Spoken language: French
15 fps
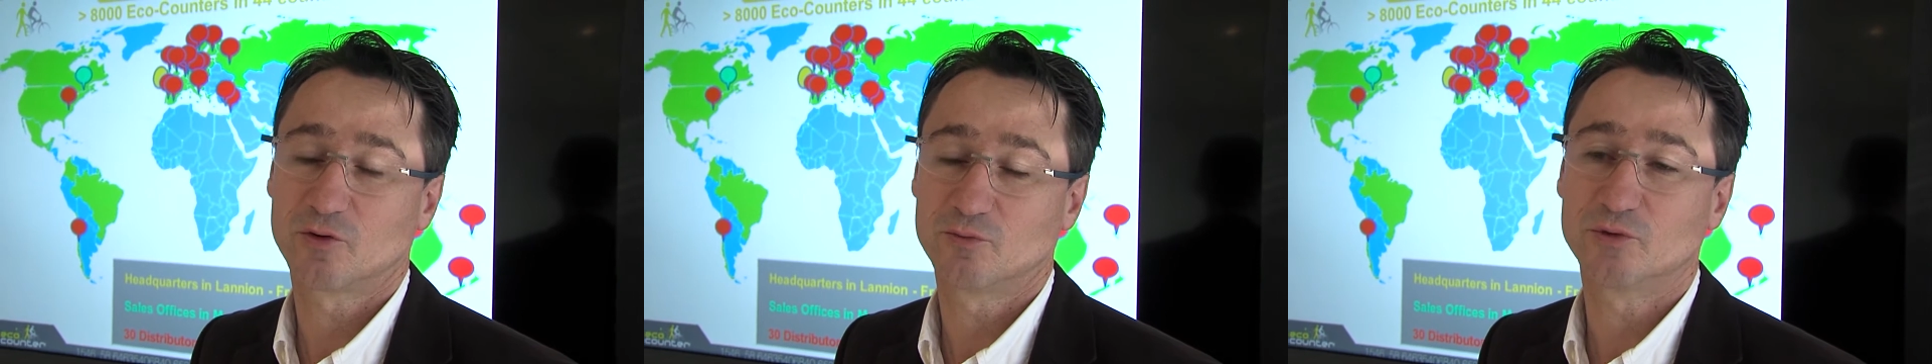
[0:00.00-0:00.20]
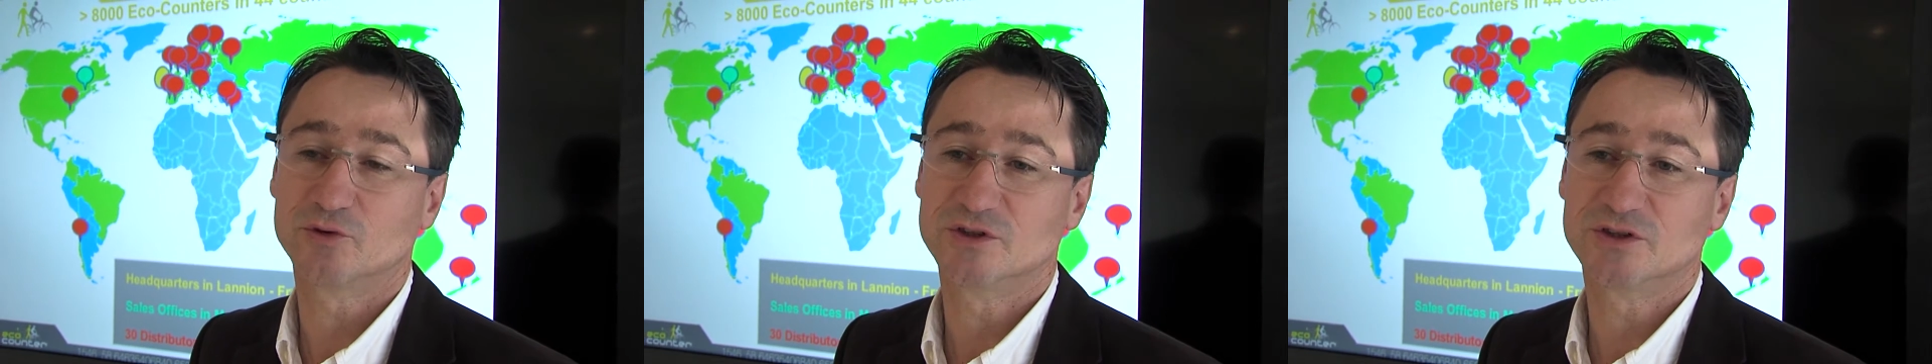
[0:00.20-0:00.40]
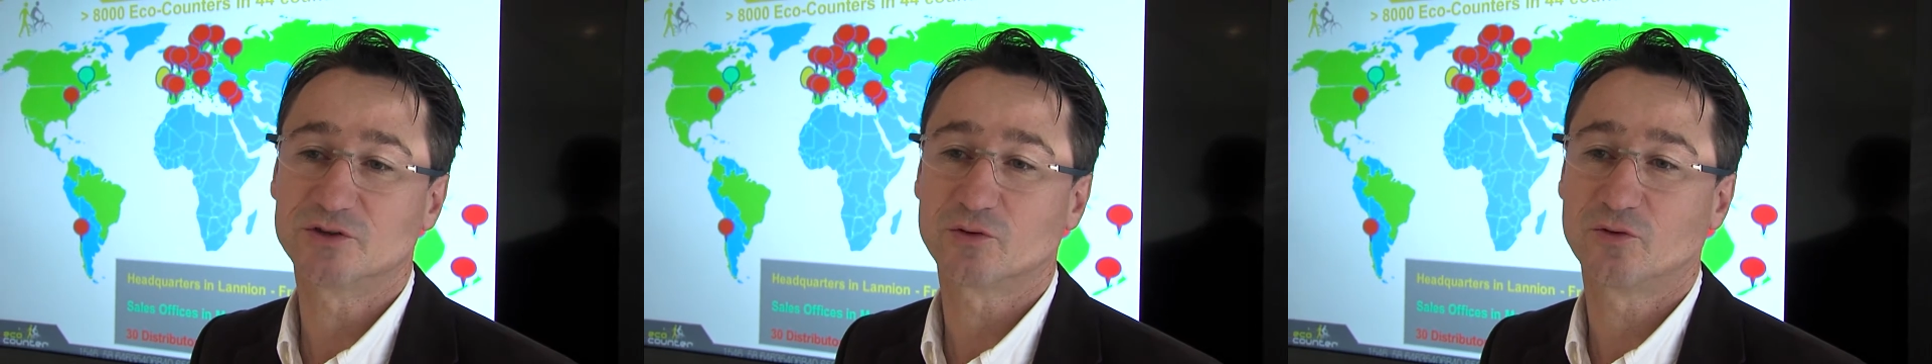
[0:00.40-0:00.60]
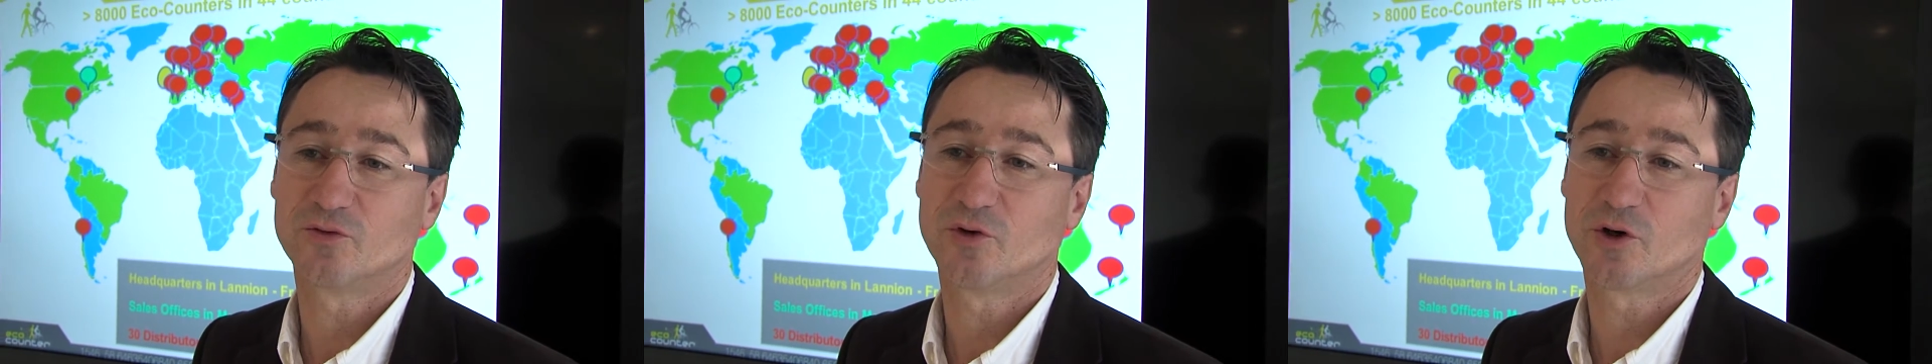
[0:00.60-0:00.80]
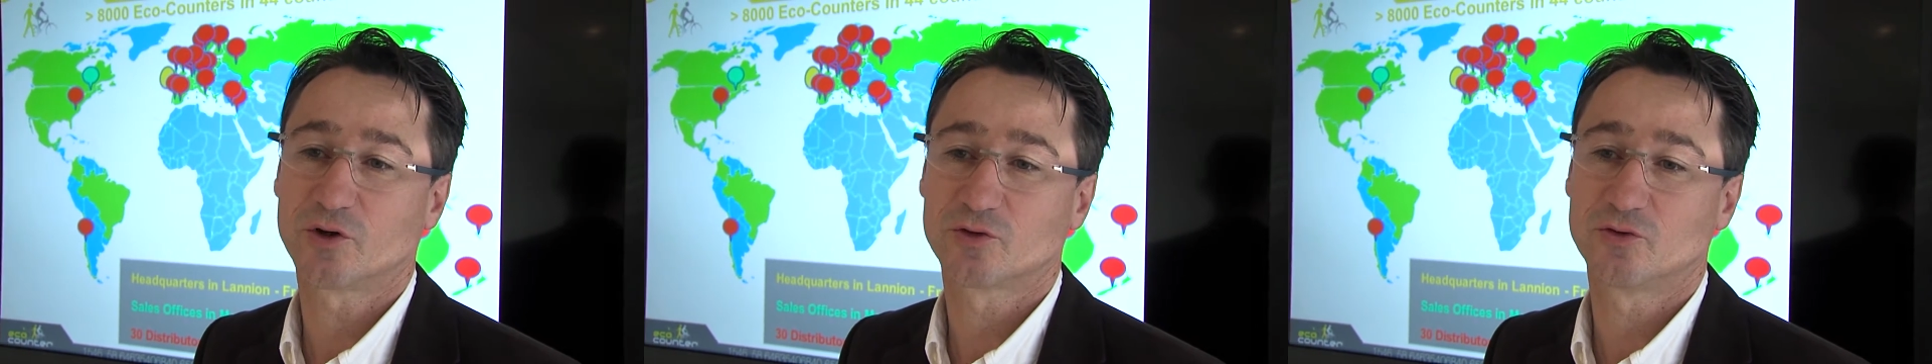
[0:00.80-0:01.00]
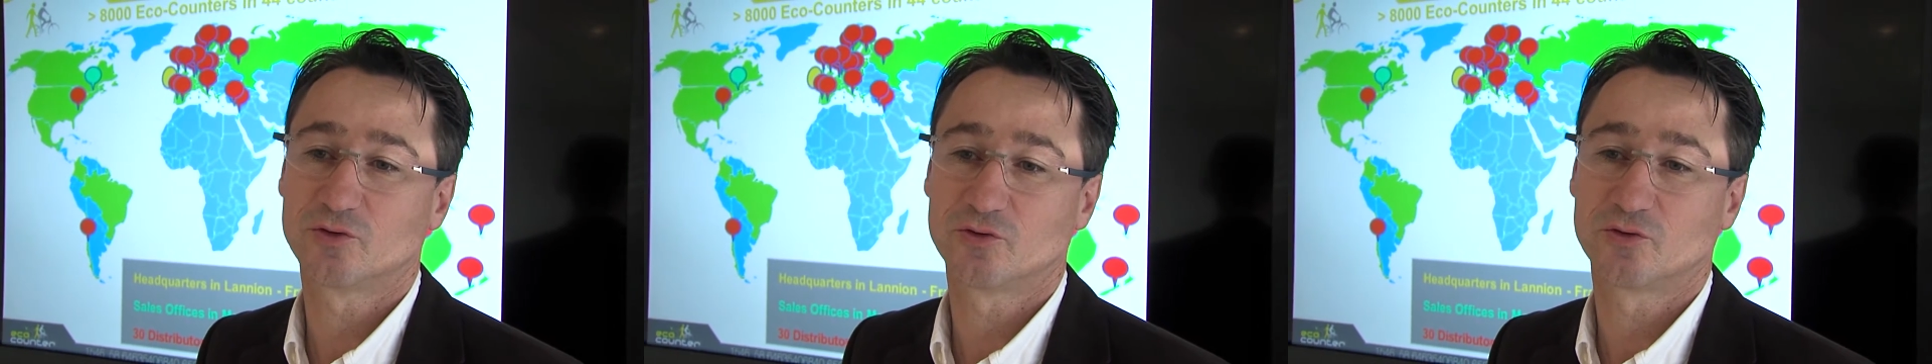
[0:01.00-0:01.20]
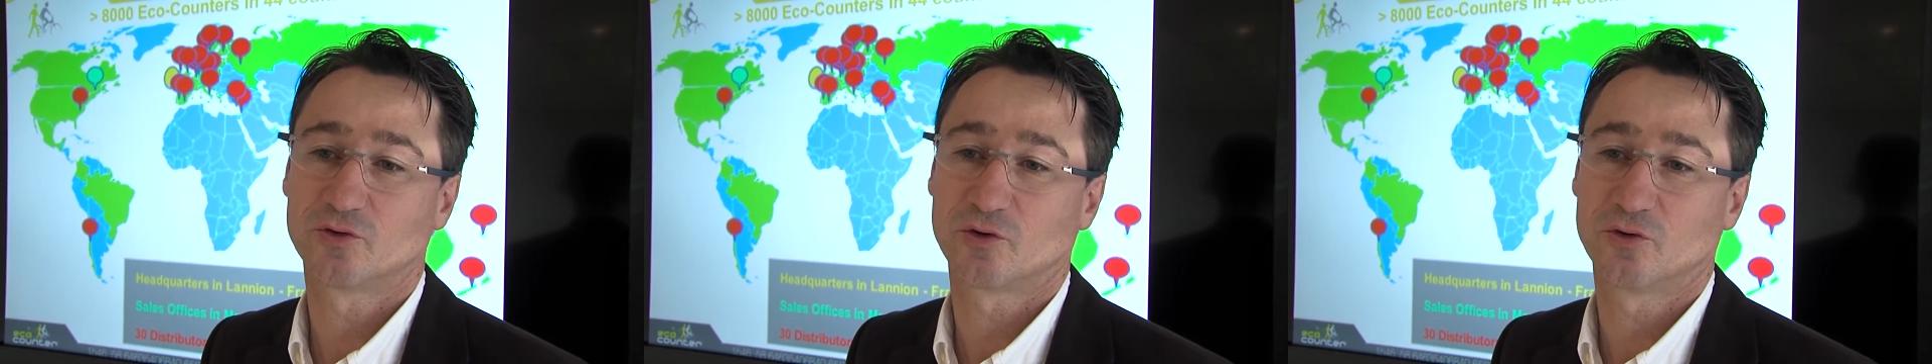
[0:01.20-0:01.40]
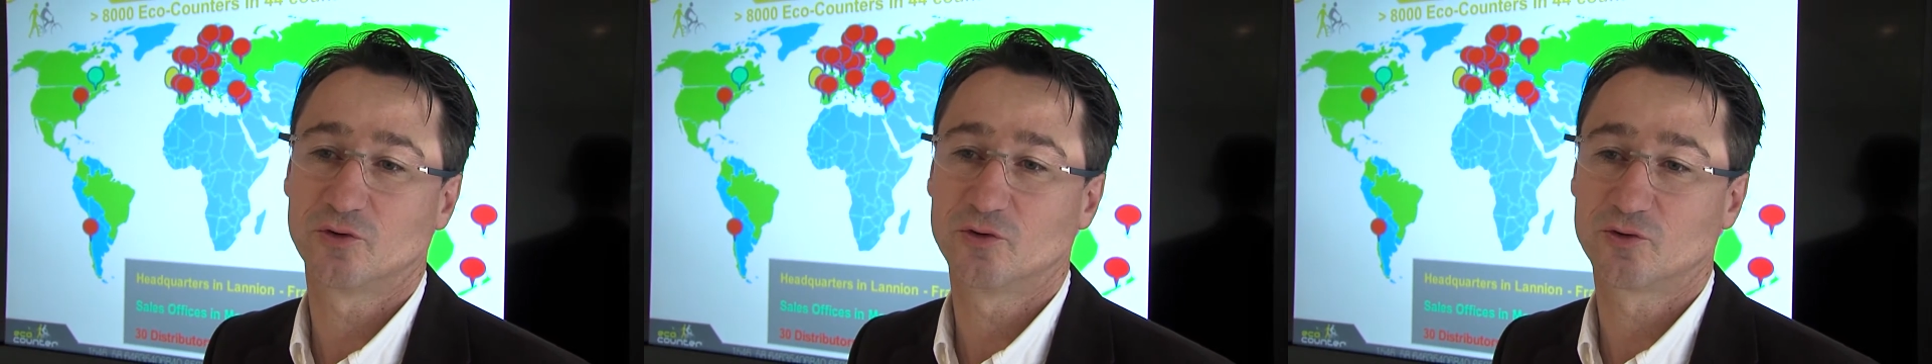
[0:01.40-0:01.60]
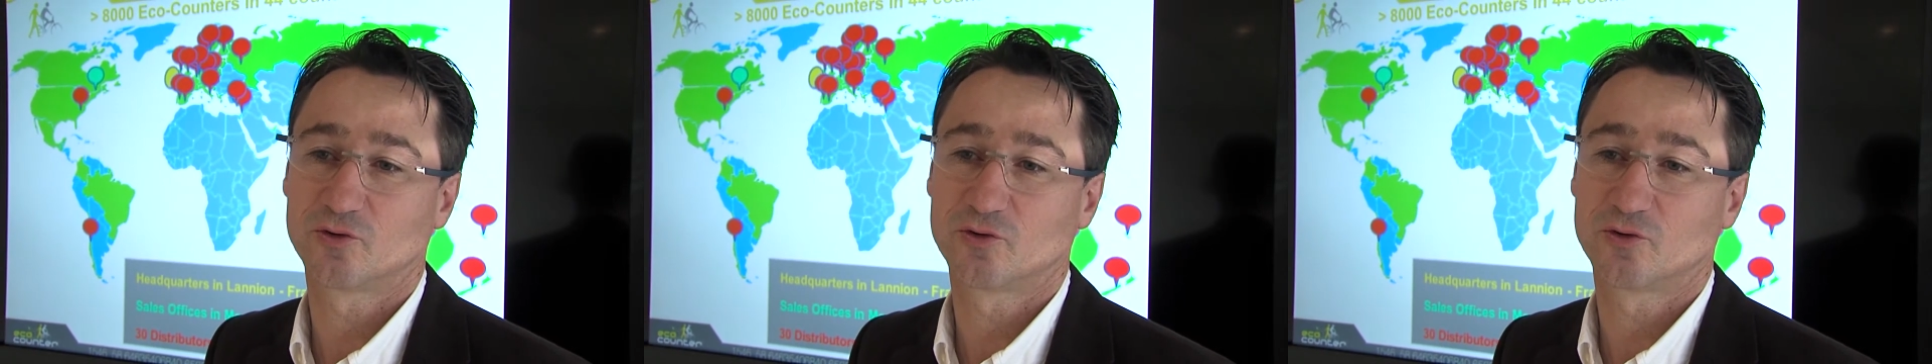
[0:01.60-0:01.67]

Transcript: une position forte sur le,